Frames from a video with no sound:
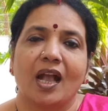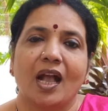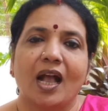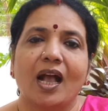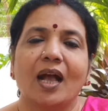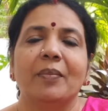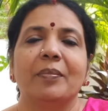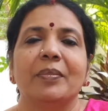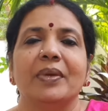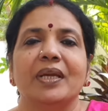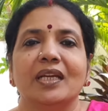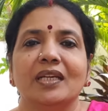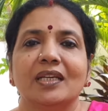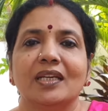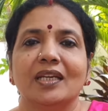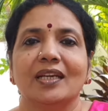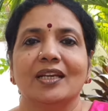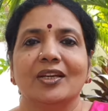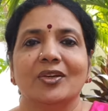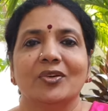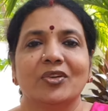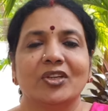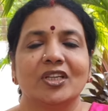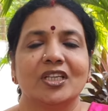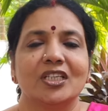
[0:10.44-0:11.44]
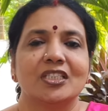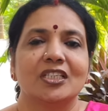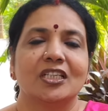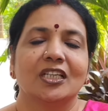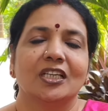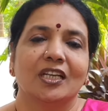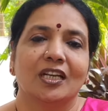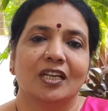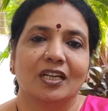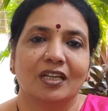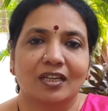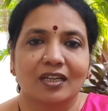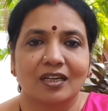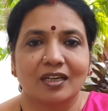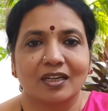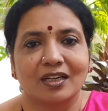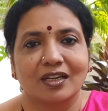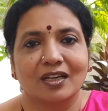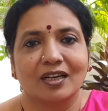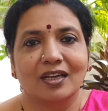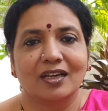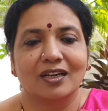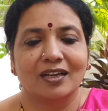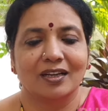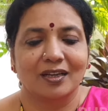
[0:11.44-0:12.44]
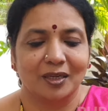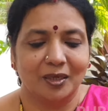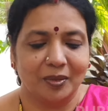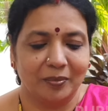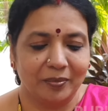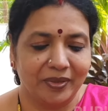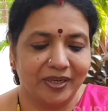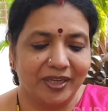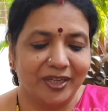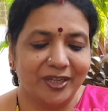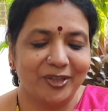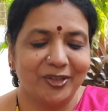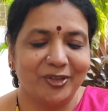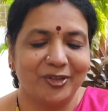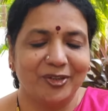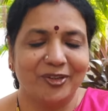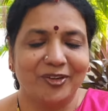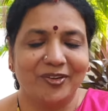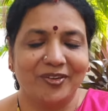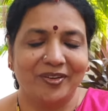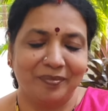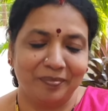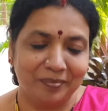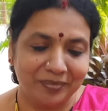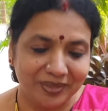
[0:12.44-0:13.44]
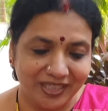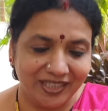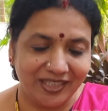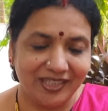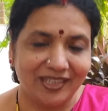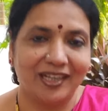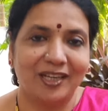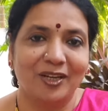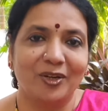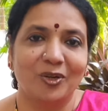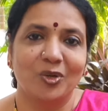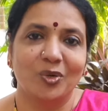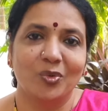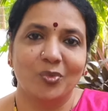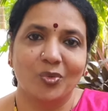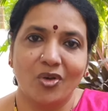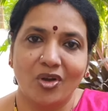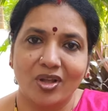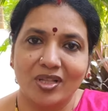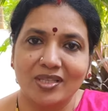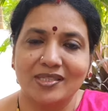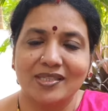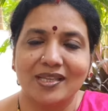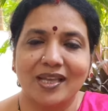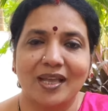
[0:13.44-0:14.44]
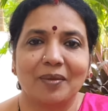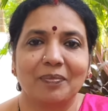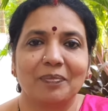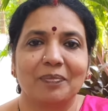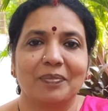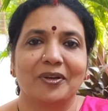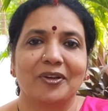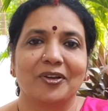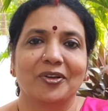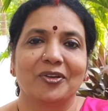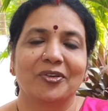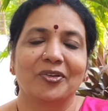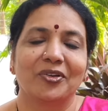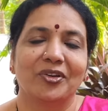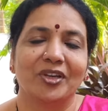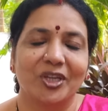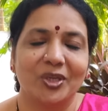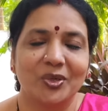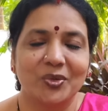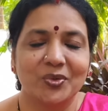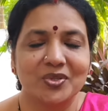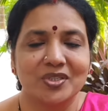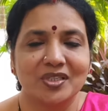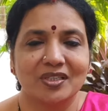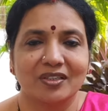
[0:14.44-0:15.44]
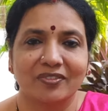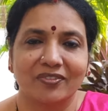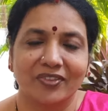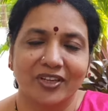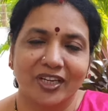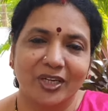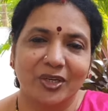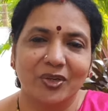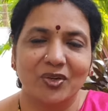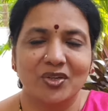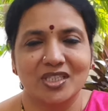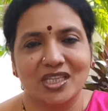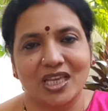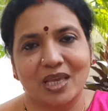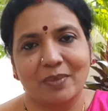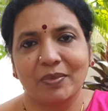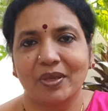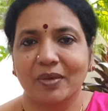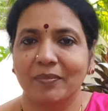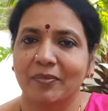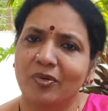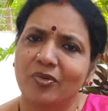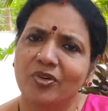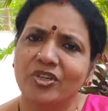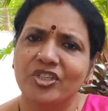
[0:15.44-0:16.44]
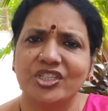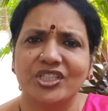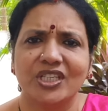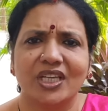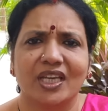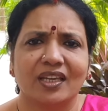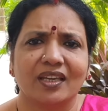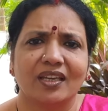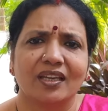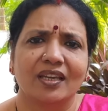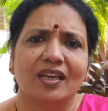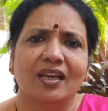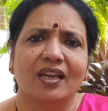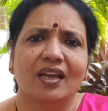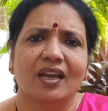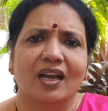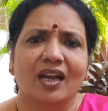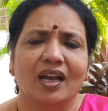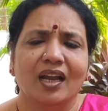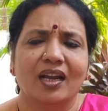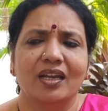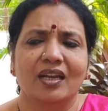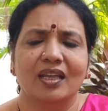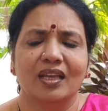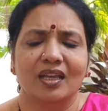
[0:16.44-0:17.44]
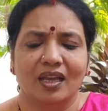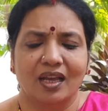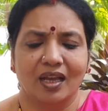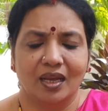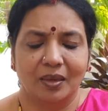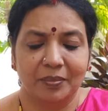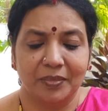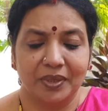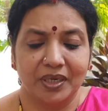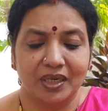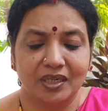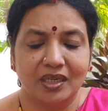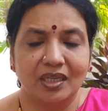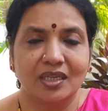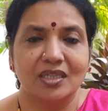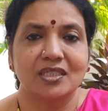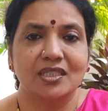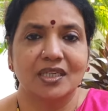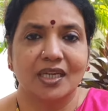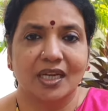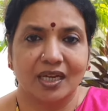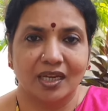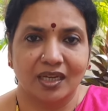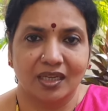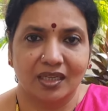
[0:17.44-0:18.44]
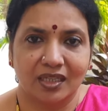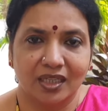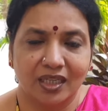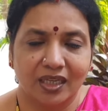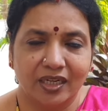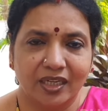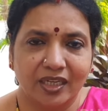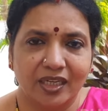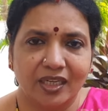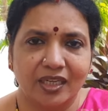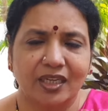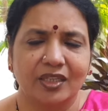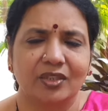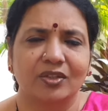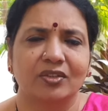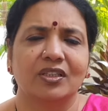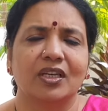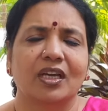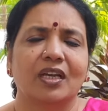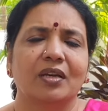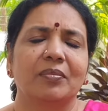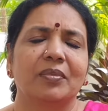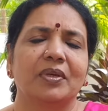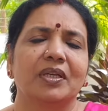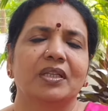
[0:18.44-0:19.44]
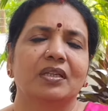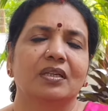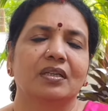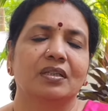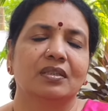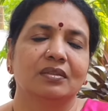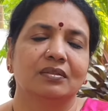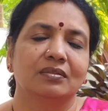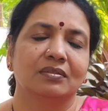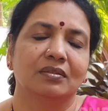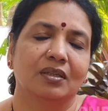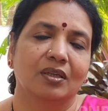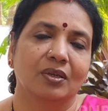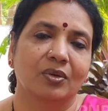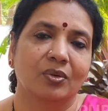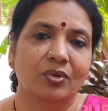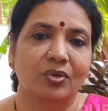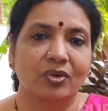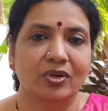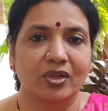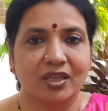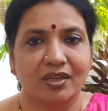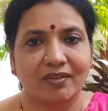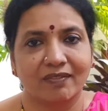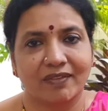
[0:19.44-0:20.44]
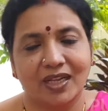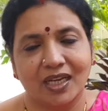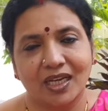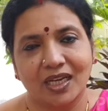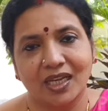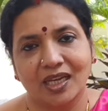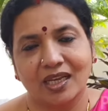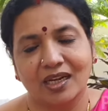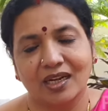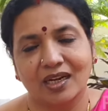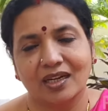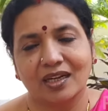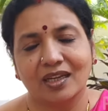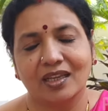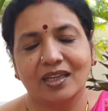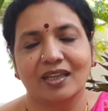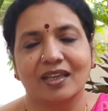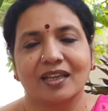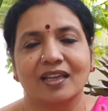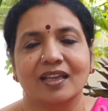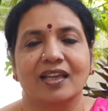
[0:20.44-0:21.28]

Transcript: ఆ మీటింగ్ గురించి రకరకాలుగా మీడియా మీడియాలో వాట్సాప్లో న్యూస్ వీడియోస్ ఏమేమో వచ్చాయి అంటే ఆ మీటింగ్ జరగదని ఏదో దాని మీద కోర్టుకి వెళ్ళారని